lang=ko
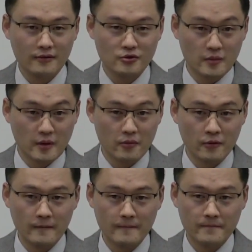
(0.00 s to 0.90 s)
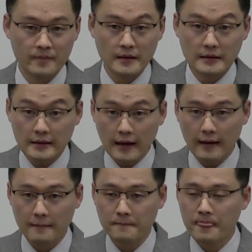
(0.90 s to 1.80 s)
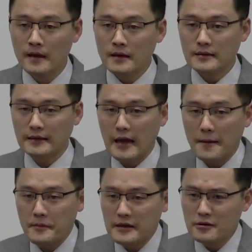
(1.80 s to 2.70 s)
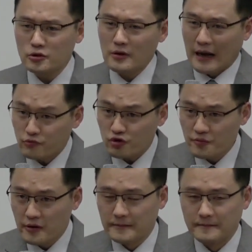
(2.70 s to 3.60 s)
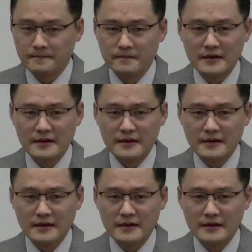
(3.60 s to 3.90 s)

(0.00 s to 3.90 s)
요즘에 뭐 그렇게 그냥 내 믿음을 좀 감추면